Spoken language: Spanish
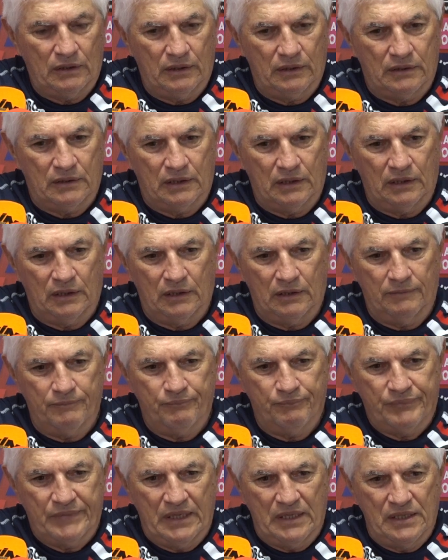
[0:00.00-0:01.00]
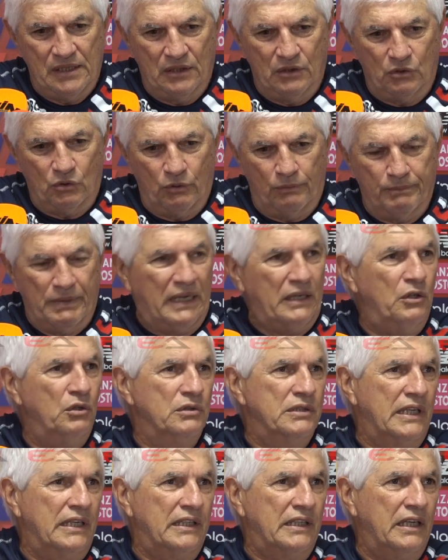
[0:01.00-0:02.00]
este, con
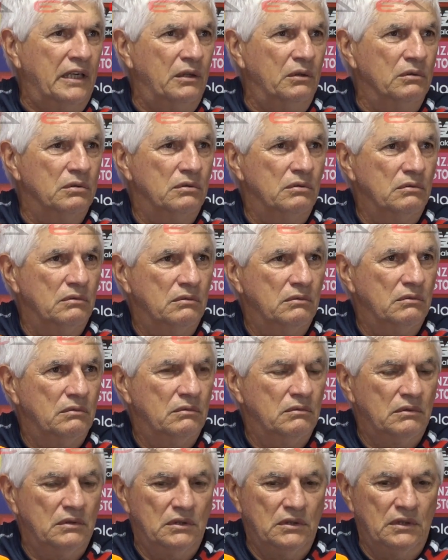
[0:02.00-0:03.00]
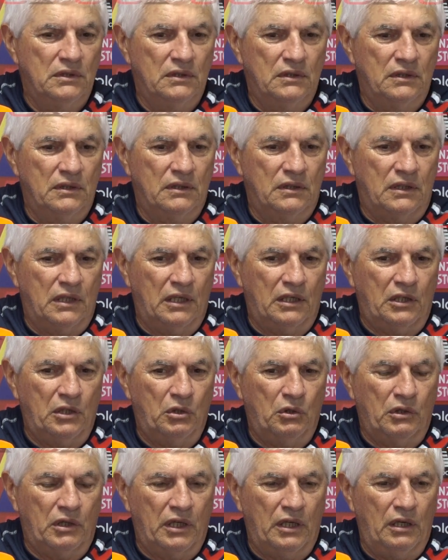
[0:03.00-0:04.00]
varios arqueros, que
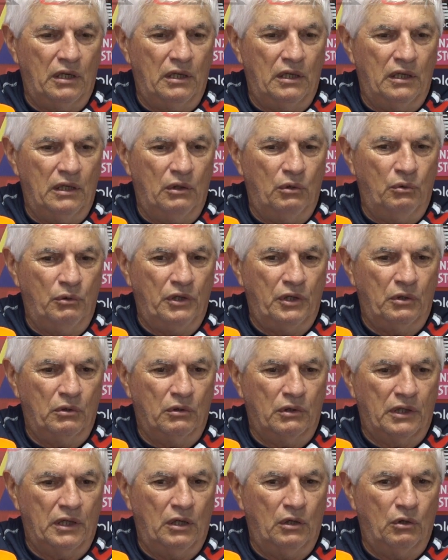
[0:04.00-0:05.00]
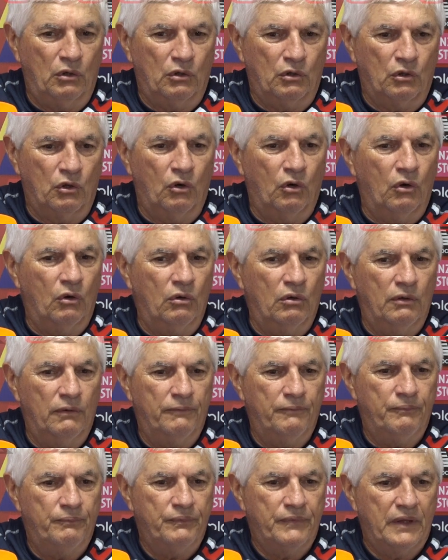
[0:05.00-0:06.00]
creo que el, el único que logró
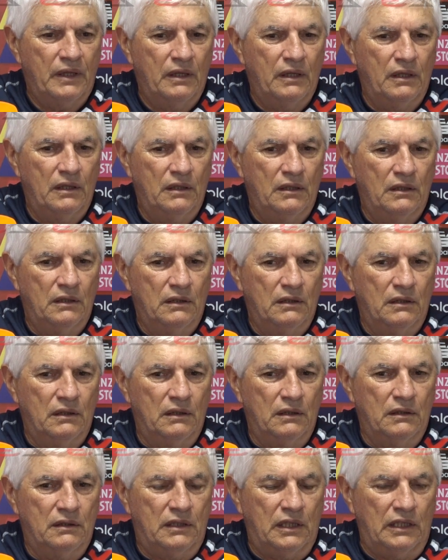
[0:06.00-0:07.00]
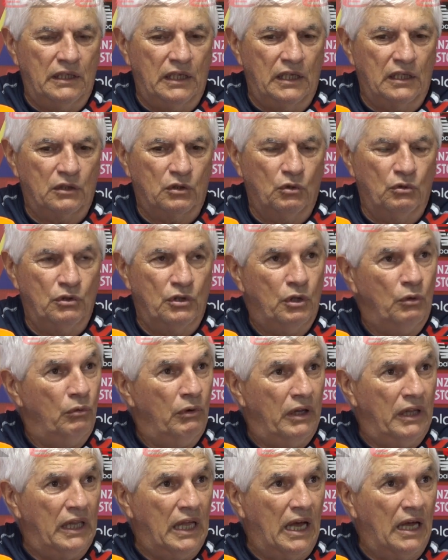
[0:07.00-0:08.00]
tener
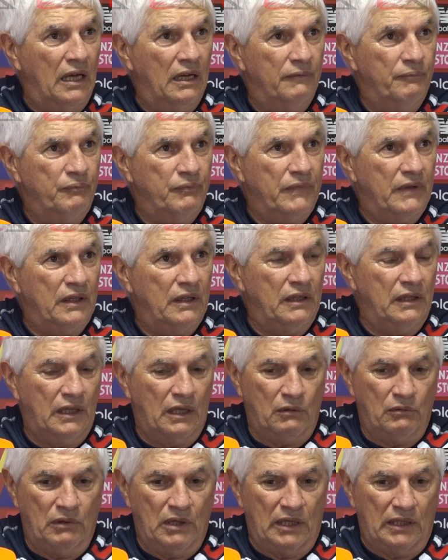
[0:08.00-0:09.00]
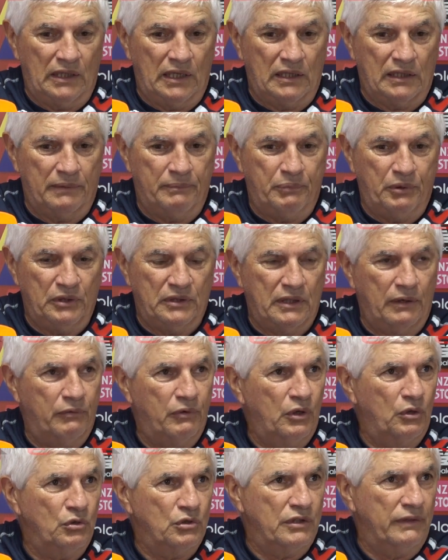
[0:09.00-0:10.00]
continuidad y dar una gran respuesta
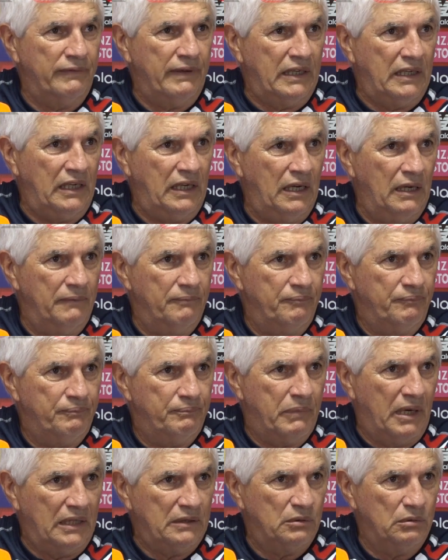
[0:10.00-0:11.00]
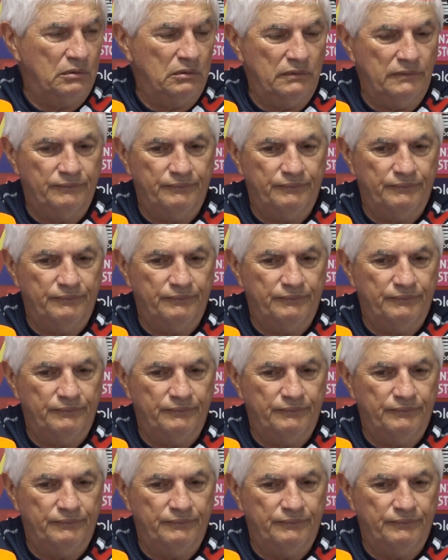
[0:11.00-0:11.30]
fue José María, paso.